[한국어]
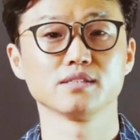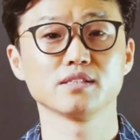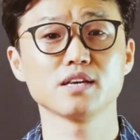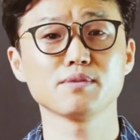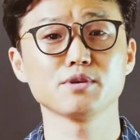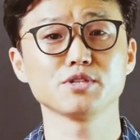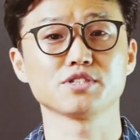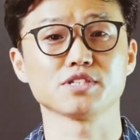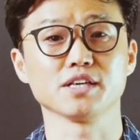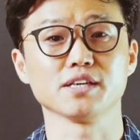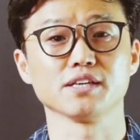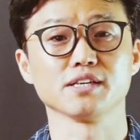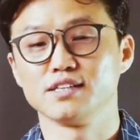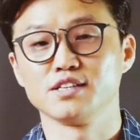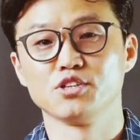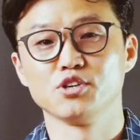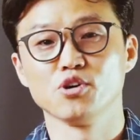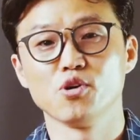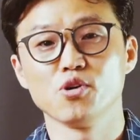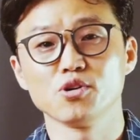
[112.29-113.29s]
세 번째
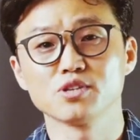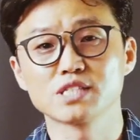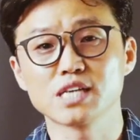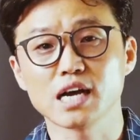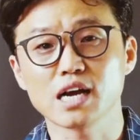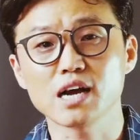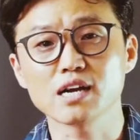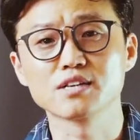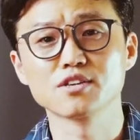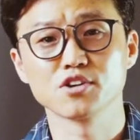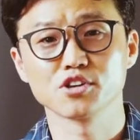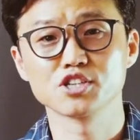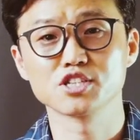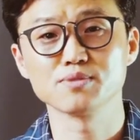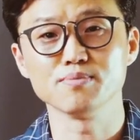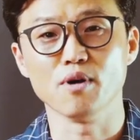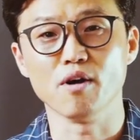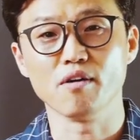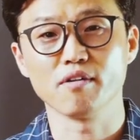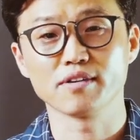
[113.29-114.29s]
여자가
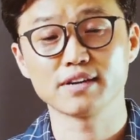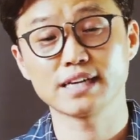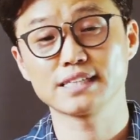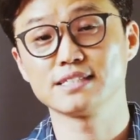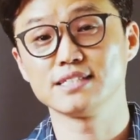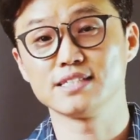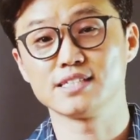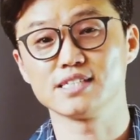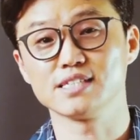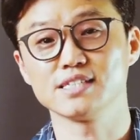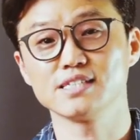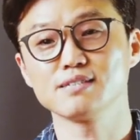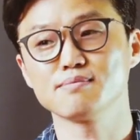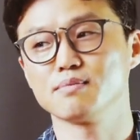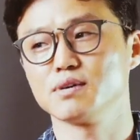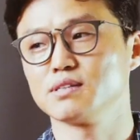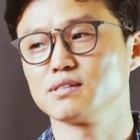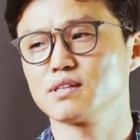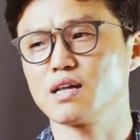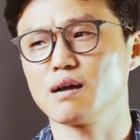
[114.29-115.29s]
그렇지 뭐라든지
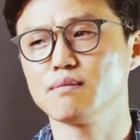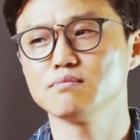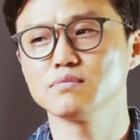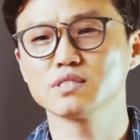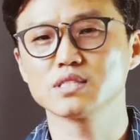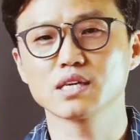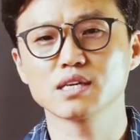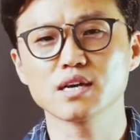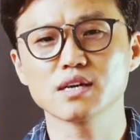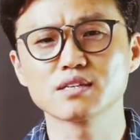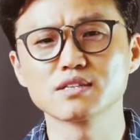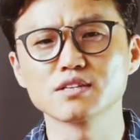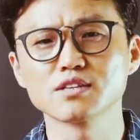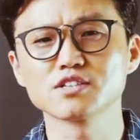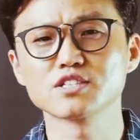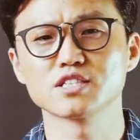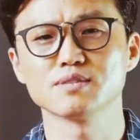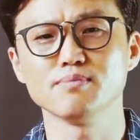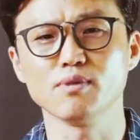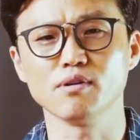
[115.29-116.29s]
남자가
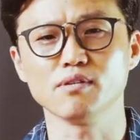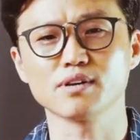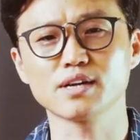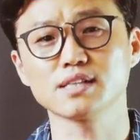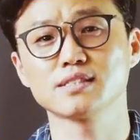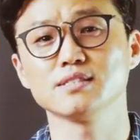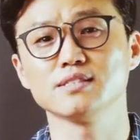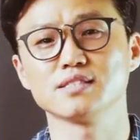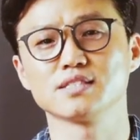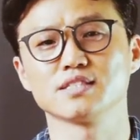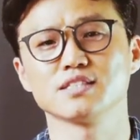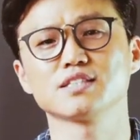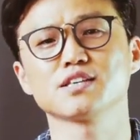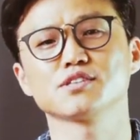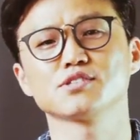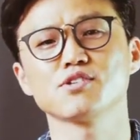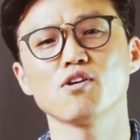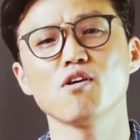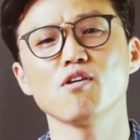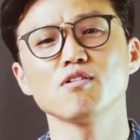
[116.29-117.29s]
그렇지 뭐라든지
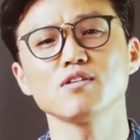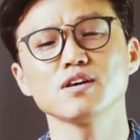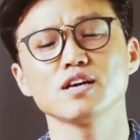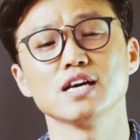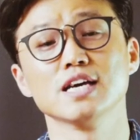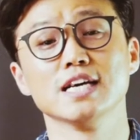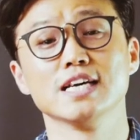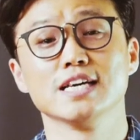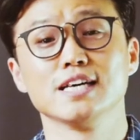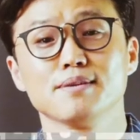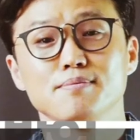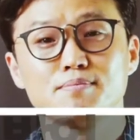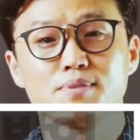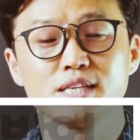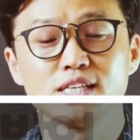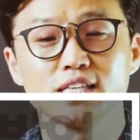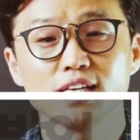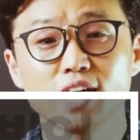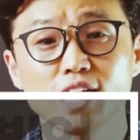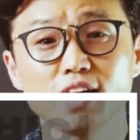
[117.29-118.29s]
이렇게 성
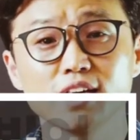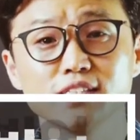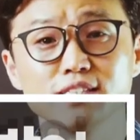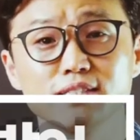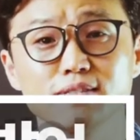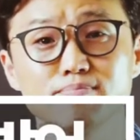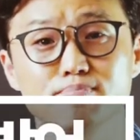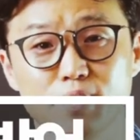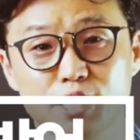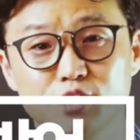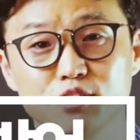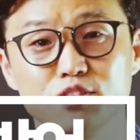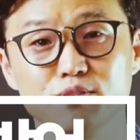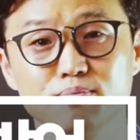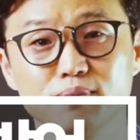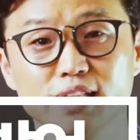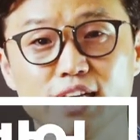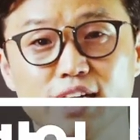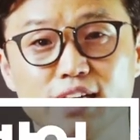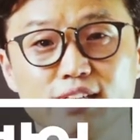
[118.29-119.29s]
비하하는
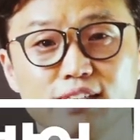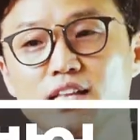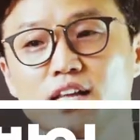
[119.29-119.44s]
발언입니다.